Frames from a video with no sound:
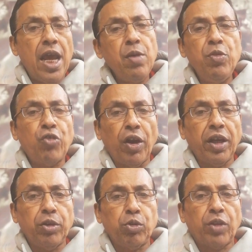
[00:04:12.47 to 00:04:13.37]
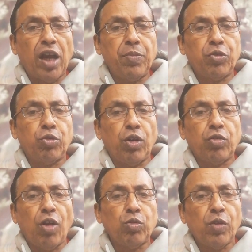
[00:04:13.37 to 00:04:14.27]
এই বিষয়টা কিন্তু থাকবে
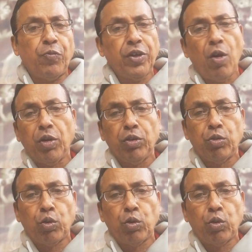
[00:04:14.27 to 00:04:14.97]
সুতরাং সাউথ আফ্রিকাও কিন্তু